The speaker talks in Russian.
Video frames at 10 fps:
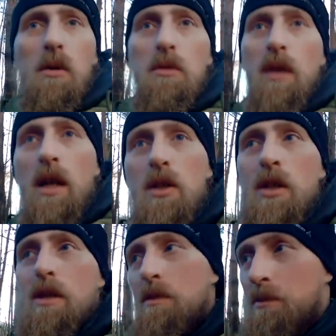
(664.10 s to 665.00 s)

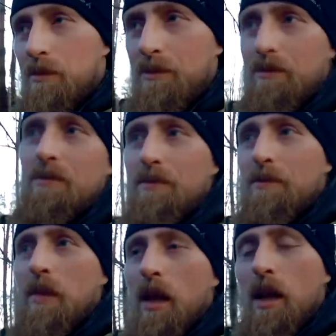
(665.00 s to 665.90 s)
удача.
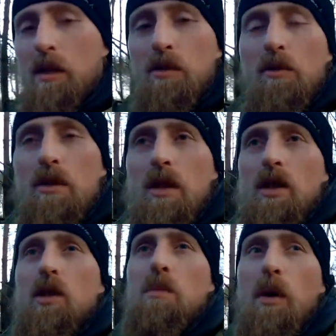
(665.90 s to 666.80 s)
Что
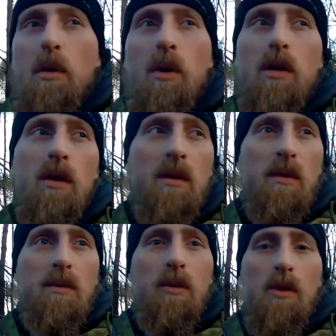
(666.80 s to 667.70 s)
значит погода?
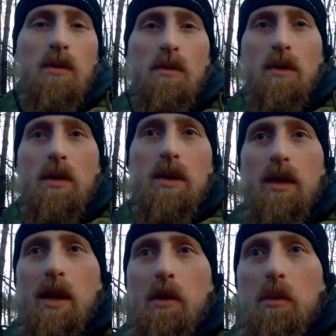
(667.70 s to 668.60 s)
Вот
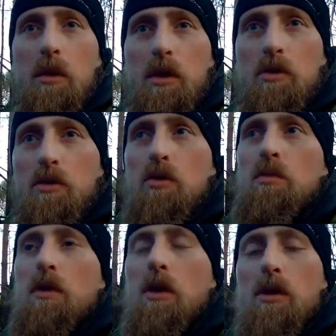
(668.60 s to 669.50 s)
недельку был чуть-чуть
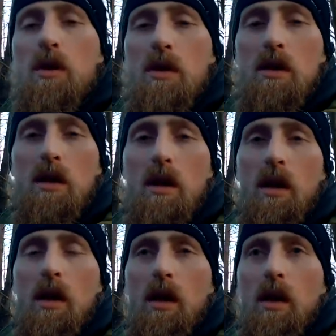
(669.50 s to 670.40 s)
морозец
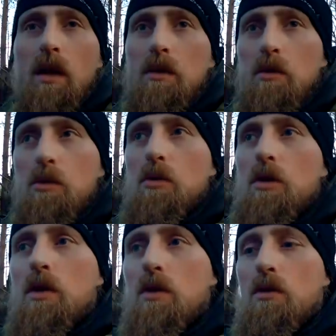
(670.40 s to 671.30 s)
чуть-чуть
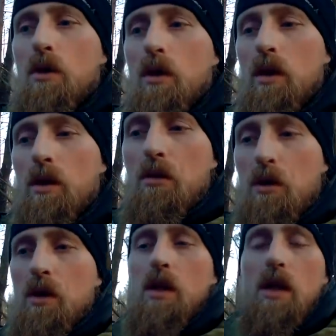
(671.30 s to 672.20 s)
снежок, и
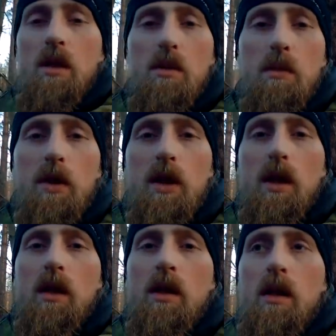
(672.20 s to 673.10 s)
куница сразу
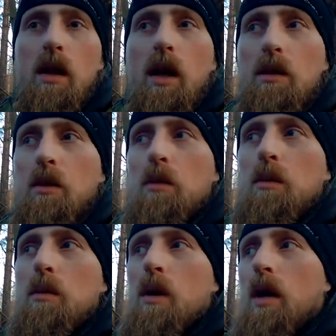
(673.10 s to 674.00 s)
пошла. А
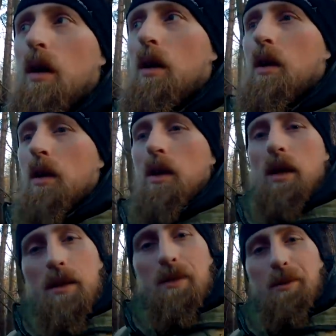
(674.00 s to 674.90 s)
то,
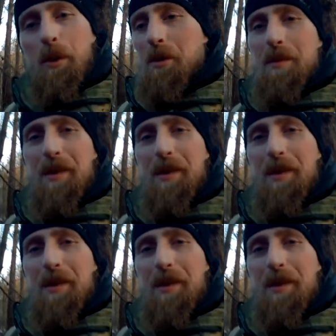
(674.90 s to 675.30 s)
в общем,